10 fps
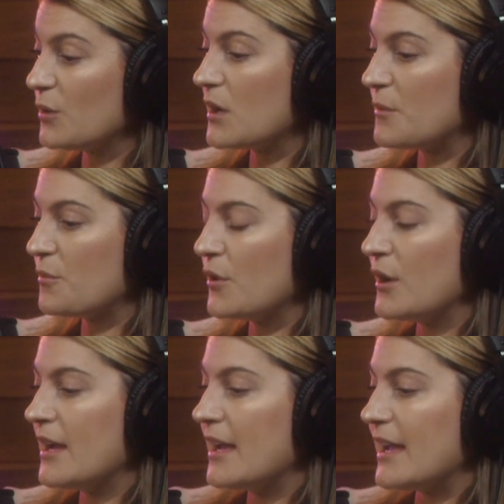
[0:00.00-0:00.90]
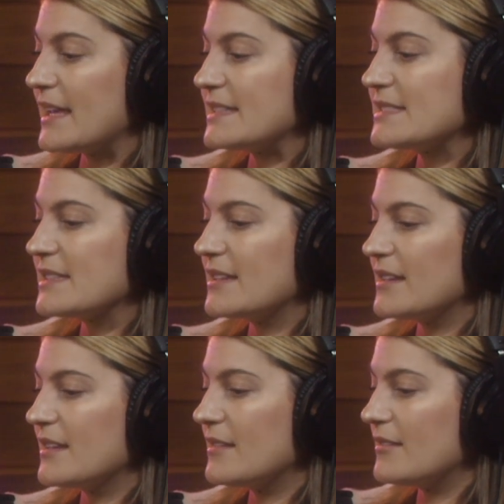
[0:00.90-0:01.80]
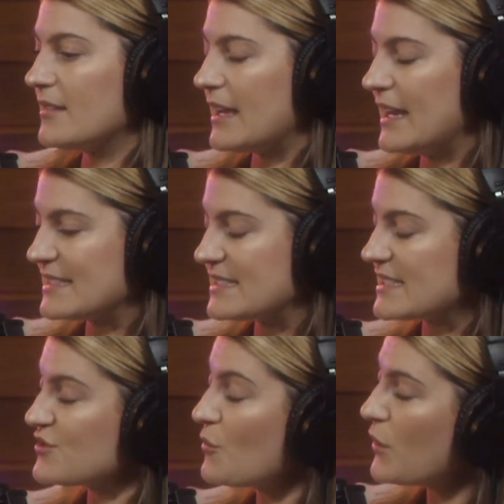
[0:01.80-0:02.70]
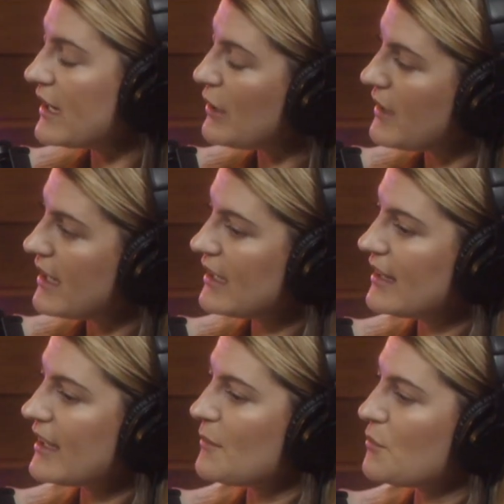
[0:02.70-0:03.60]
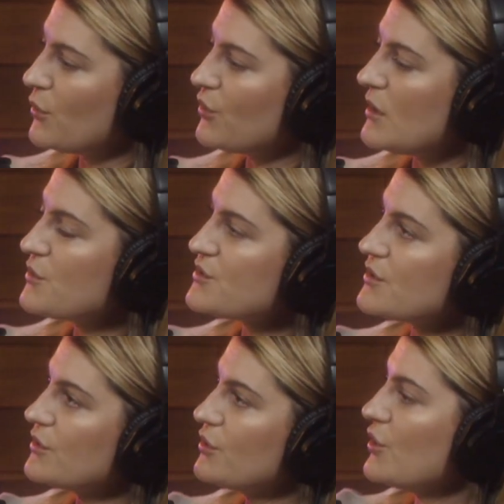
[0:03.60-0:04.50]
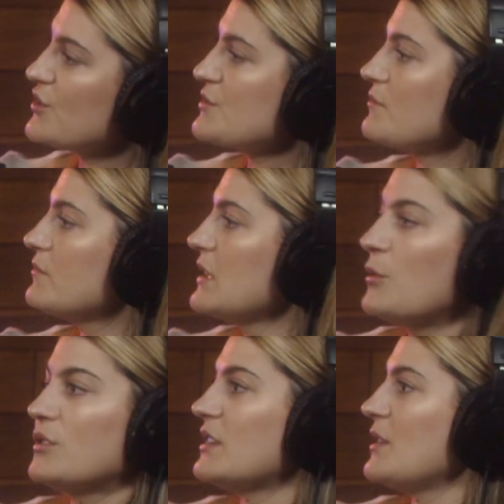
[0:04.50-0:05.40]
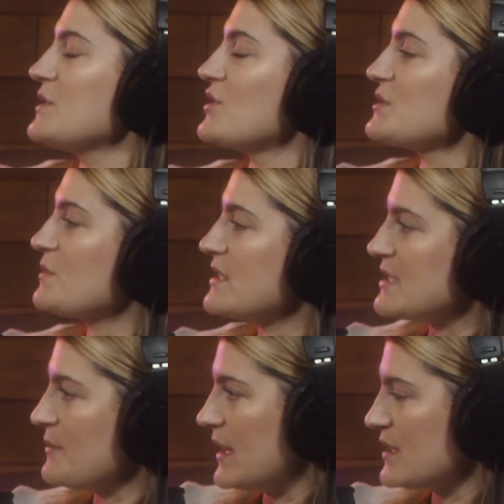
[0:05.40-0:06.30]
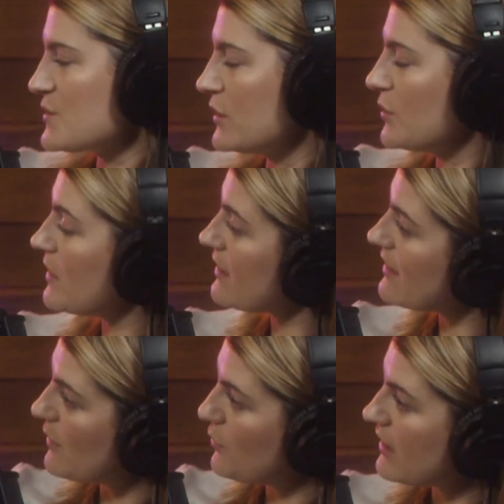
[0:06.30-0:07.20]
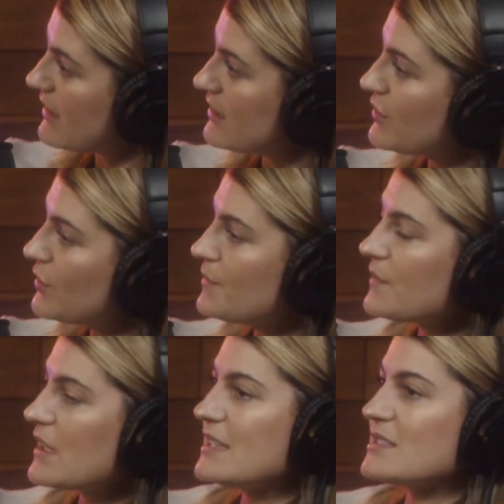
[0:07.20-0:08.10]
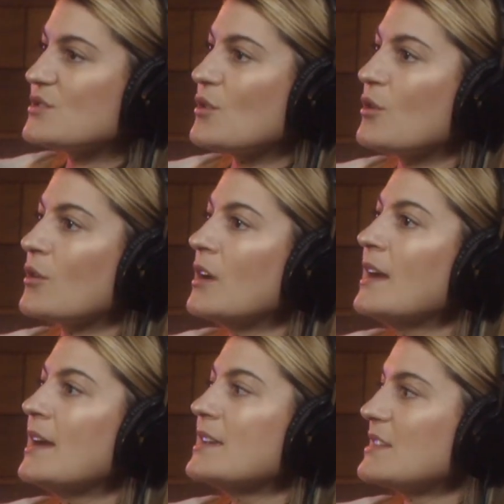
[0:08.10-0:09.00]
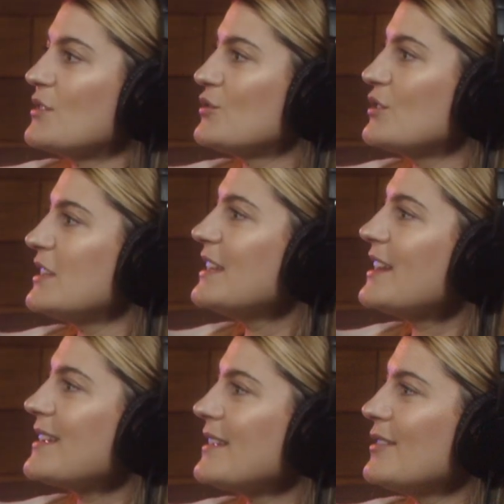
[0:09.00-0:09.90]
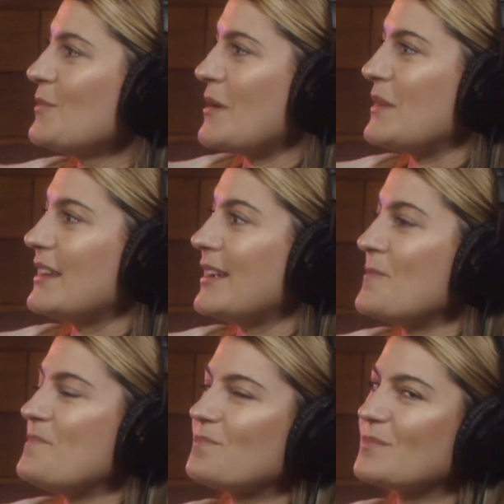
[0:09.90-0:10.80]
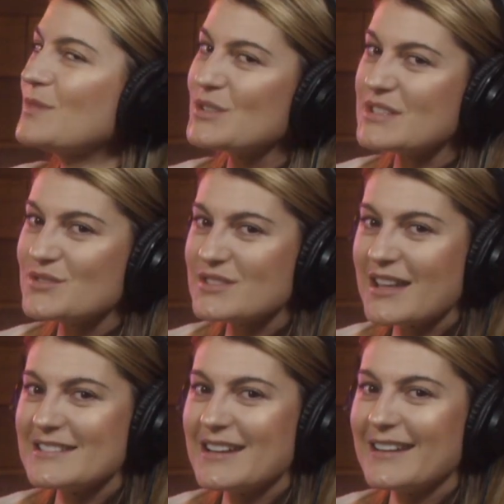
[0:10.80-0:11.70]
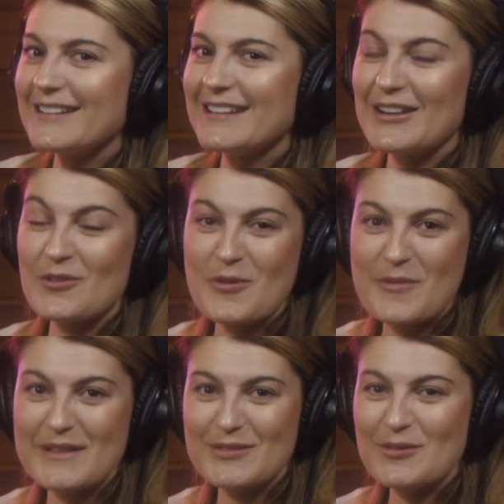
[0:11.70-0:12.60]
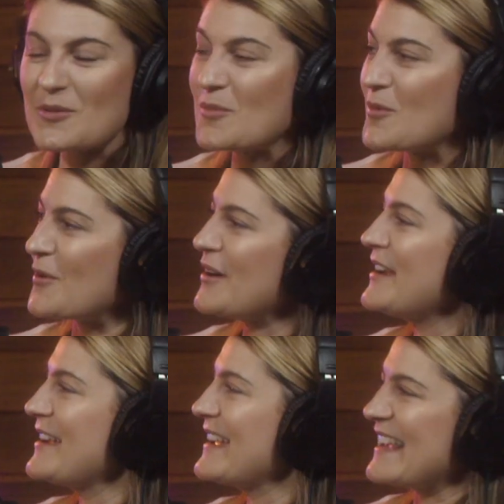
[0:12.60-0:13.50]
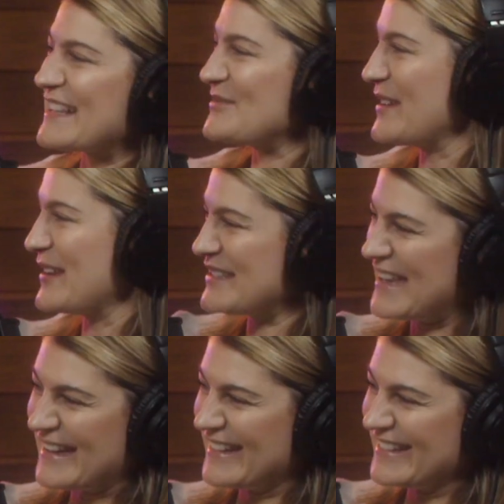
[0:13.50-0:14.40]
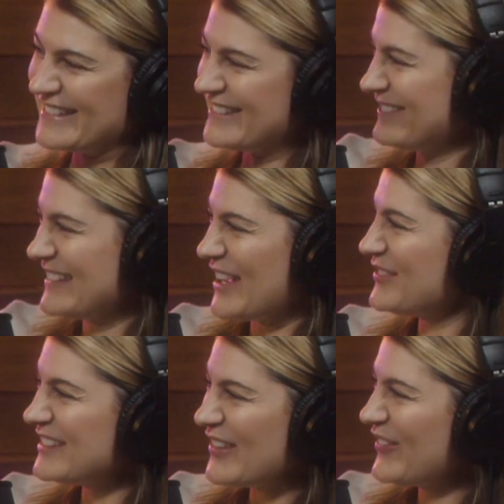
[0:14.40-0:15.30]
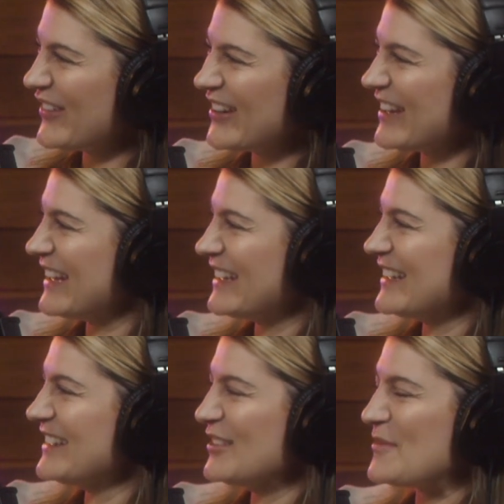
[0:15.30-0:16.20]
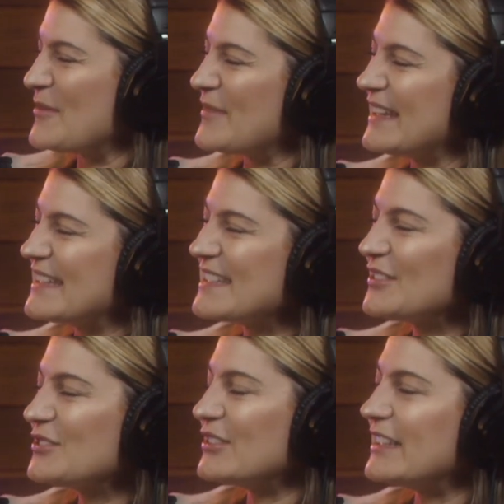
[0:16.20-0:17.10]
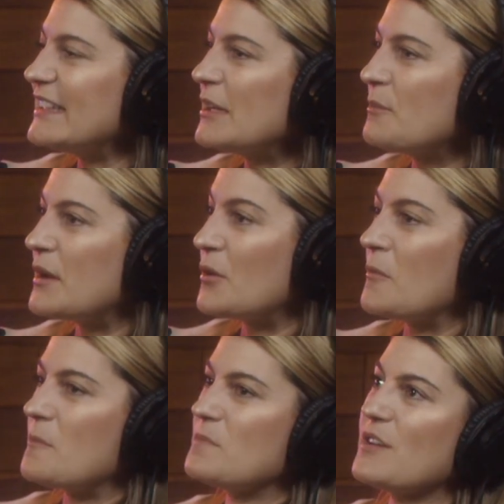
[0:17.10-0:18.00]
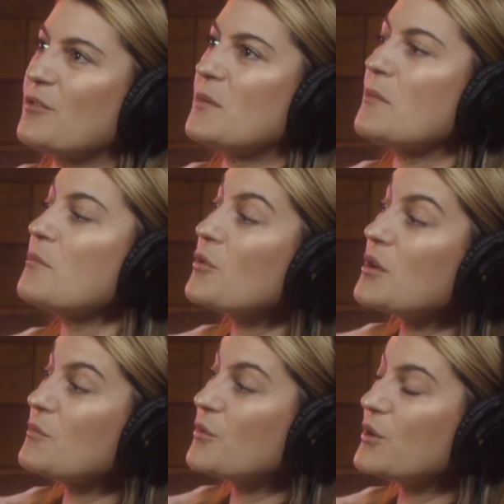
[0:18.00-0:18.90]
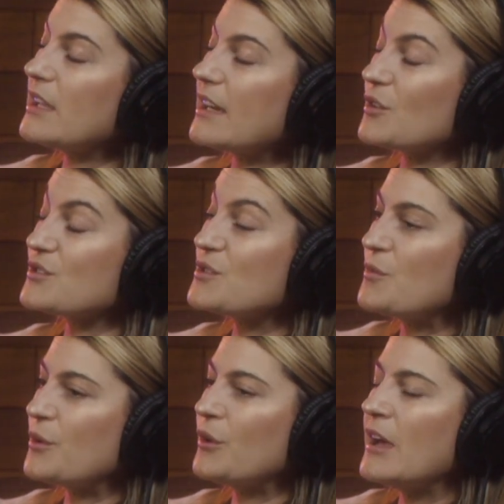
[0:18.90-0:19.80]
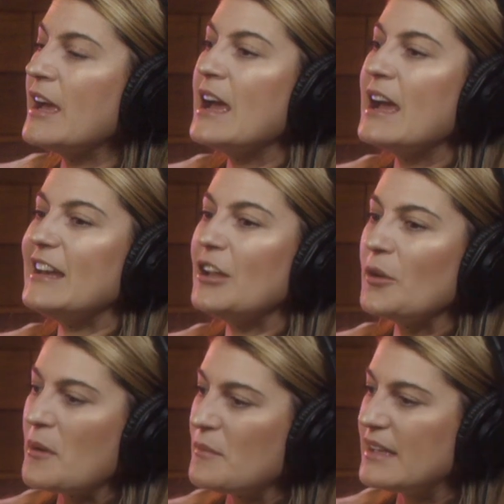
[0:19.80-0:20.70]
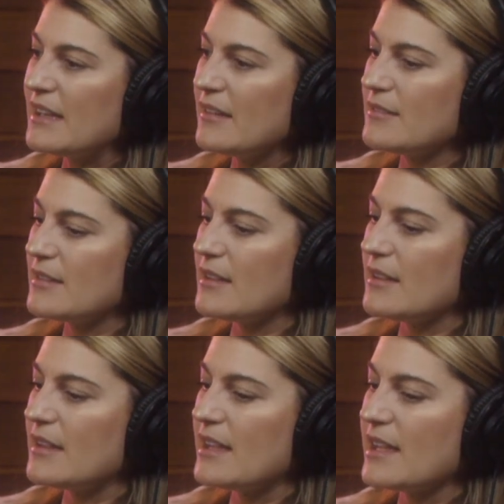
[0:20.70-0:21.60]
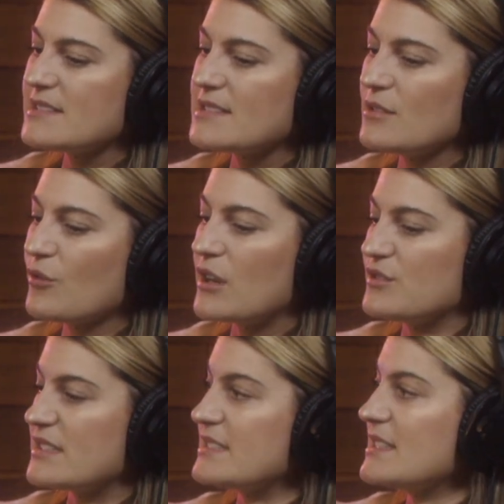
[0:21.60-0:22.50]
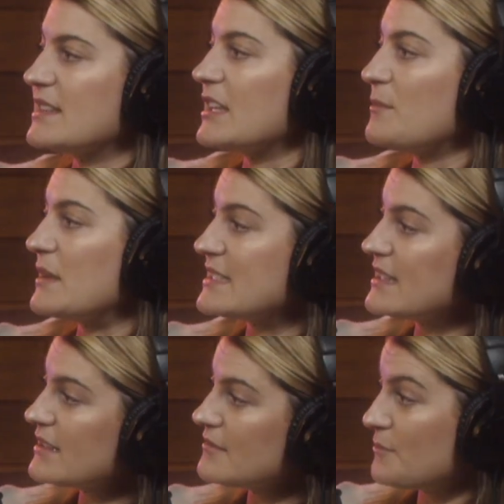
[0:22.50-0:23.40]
del cuerpo, es la sensación buena viene de que producimos dos neurotransmisores principales cuando practicamos gratitud y esos son serotonina y dopamina. No sé si ustedes ya en algún momento como, o sea, dive deeper en dopamina y serotonina, pero de forma muy, muy a grosso modo, la dopamina es lo que nos hace sentir placer,